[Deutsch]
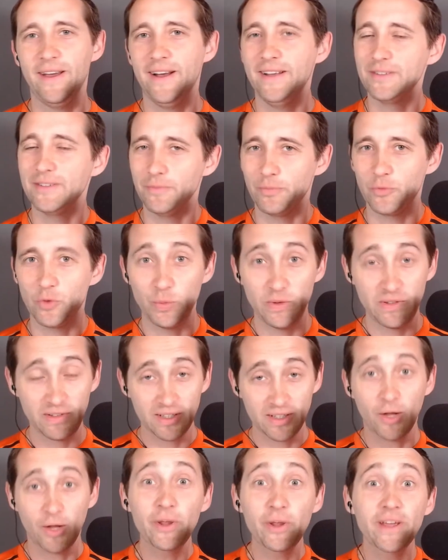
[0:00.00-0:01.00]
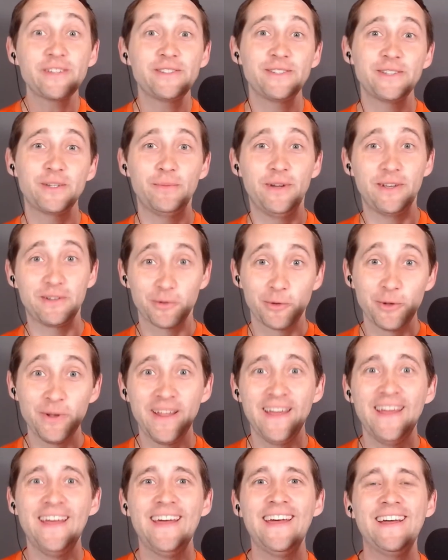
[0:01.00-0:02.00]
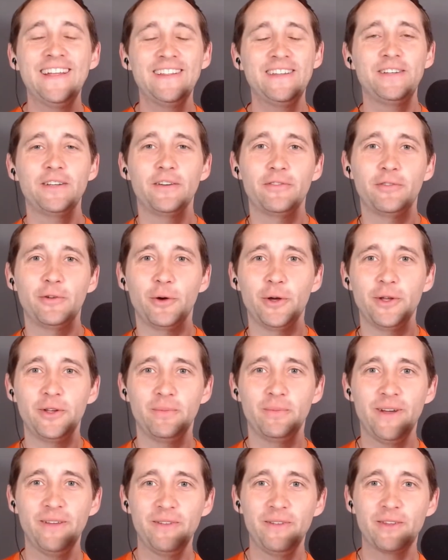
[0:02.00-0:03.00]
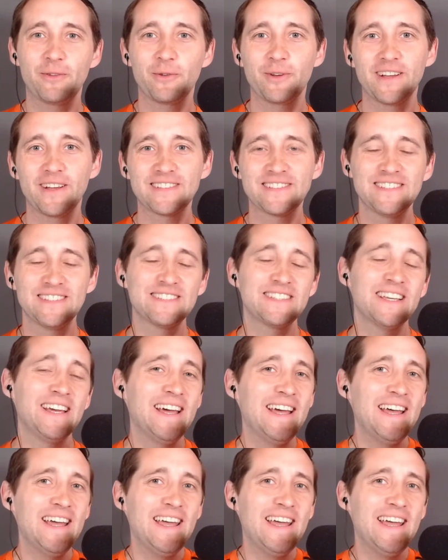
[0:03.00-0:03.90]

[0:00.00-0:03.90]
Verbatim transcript: Okay, also du bist genau die richtige Person, die dafür heute bei mir zu Gast ist.